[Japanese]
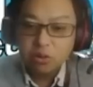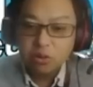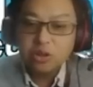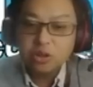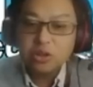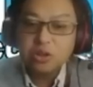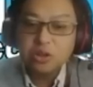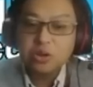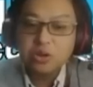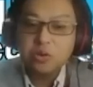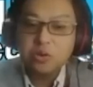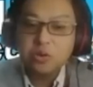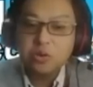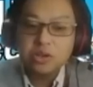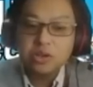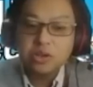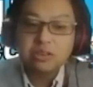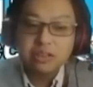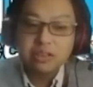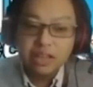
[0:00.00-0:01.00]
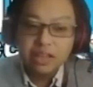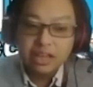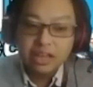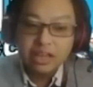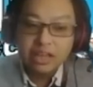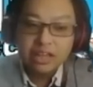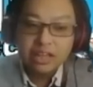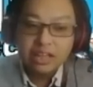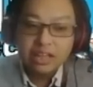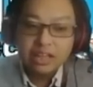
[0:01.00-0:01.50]
そういうことですね。ああ、
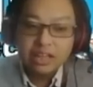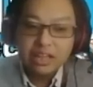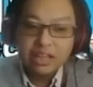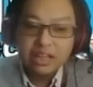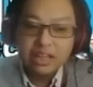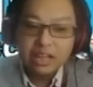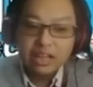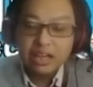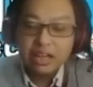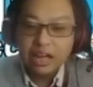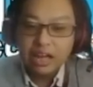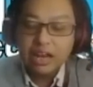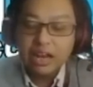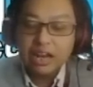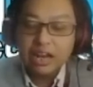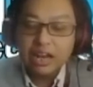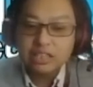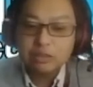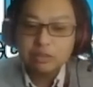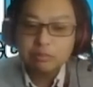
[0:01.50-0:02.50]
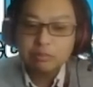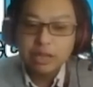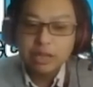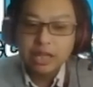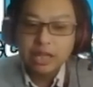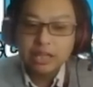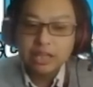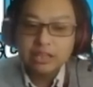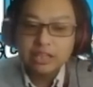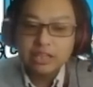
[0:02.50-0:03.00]
なるほど。あらかじめ
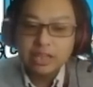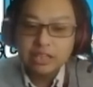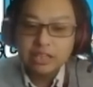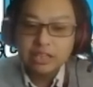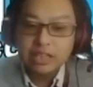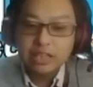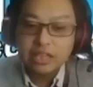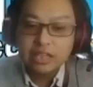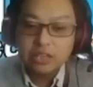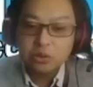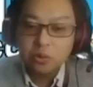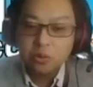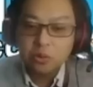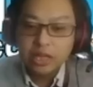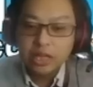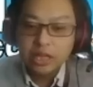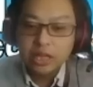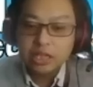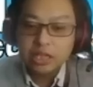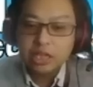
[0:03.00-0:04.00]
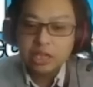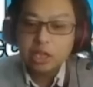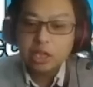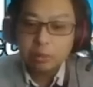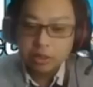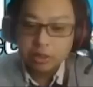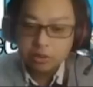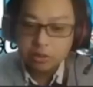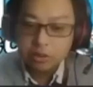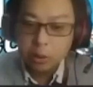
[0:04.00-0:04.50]
やっていたというところになってき
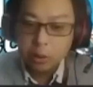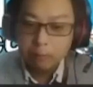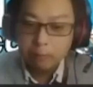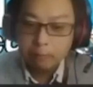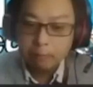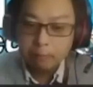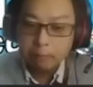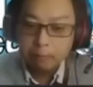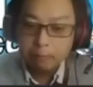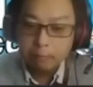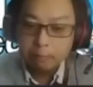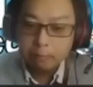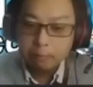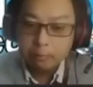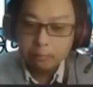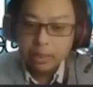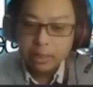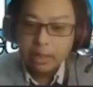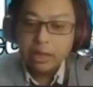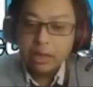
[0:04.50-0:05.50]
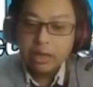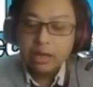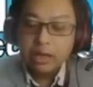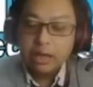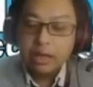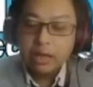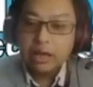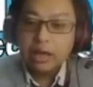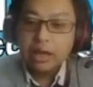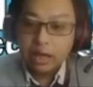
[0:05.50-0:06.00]
ますと。はあ、はあ、そういうことね。
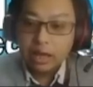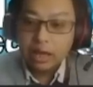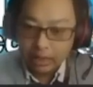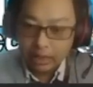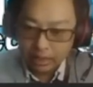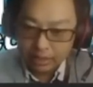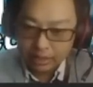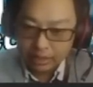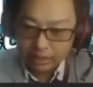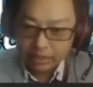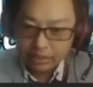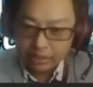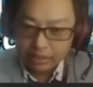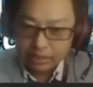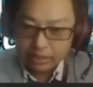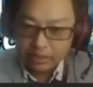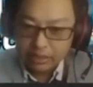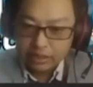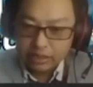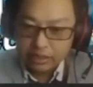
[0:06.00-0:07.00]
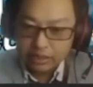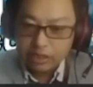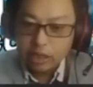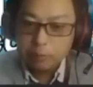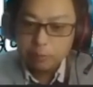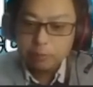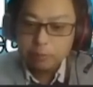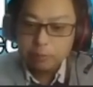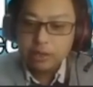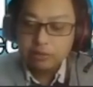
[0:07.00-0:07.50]
はい。はい、
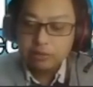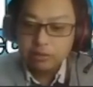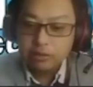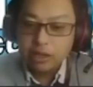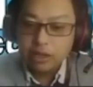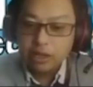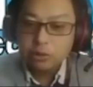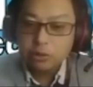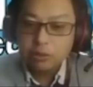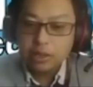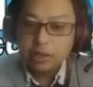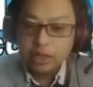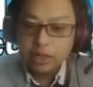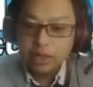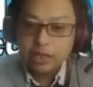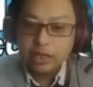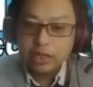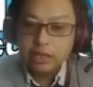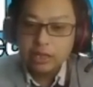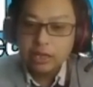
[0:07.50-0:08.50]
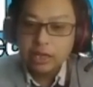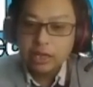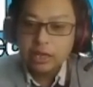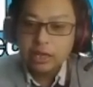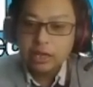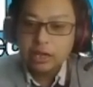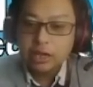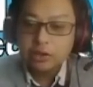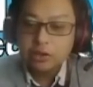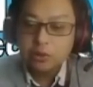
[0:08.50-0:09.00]
で、プラス、あとはね、経
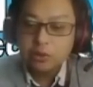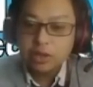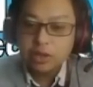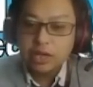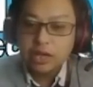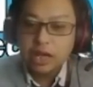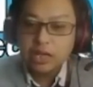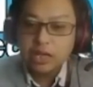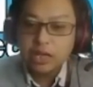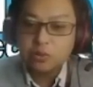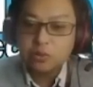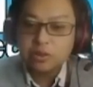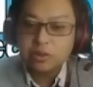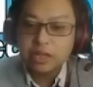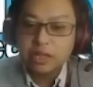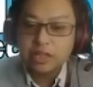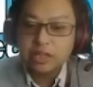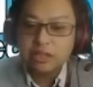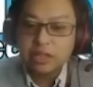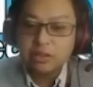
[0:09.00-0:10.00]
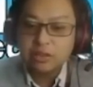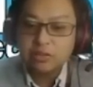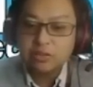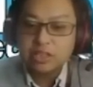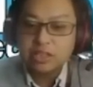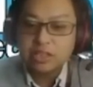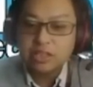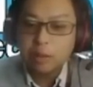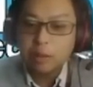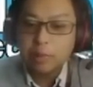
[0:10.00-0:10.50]
験あるような外国籍選手
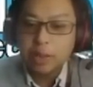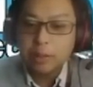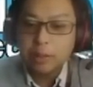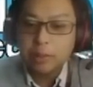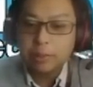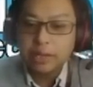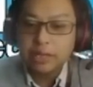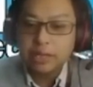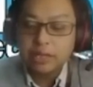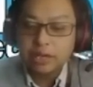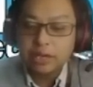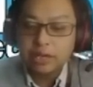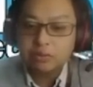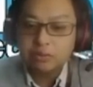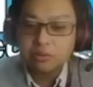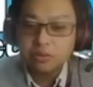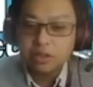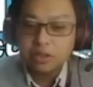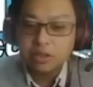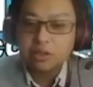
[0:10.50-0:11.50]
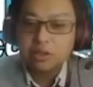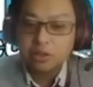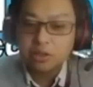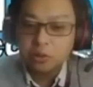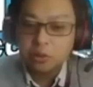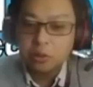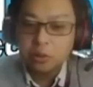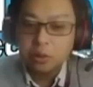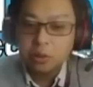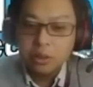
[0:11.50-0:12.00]
たちが、まあ、いっぱいいたりするんですけ
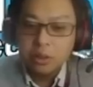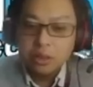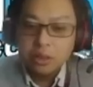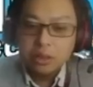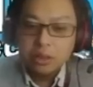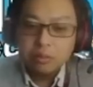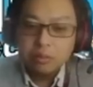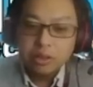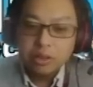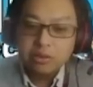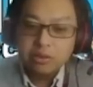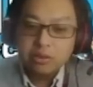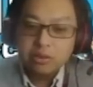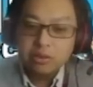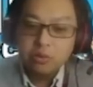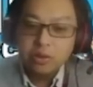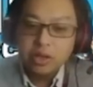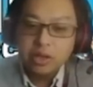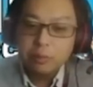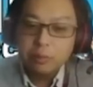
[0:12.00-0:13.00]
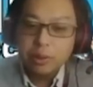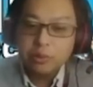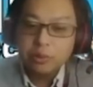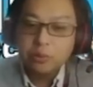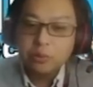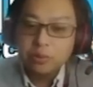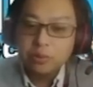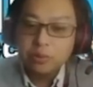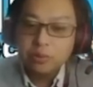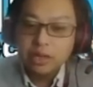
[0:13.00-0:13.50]
ど、まあ、すごいのやっぱり
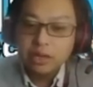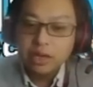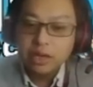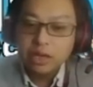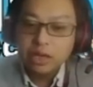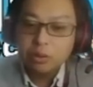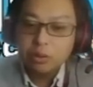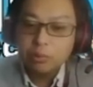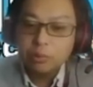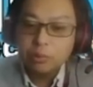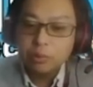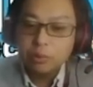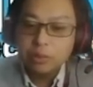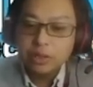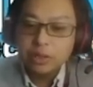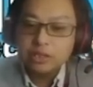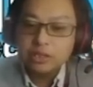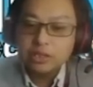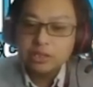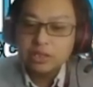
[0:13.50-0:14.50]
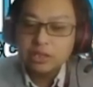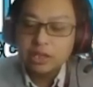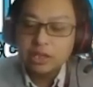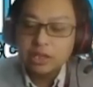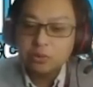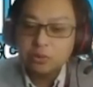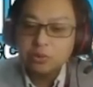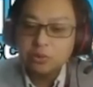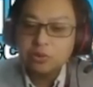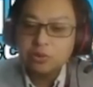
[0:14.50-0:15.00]
ここね、あの、元ブラジル代
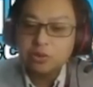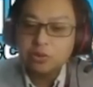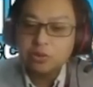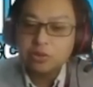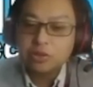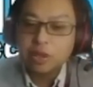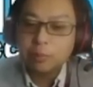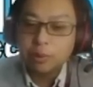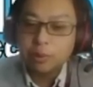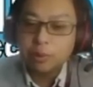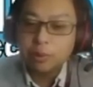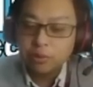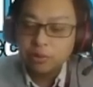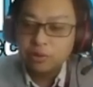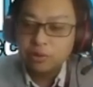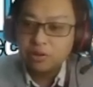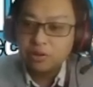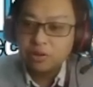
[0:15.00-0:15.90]
表、ルイス・グスタボ。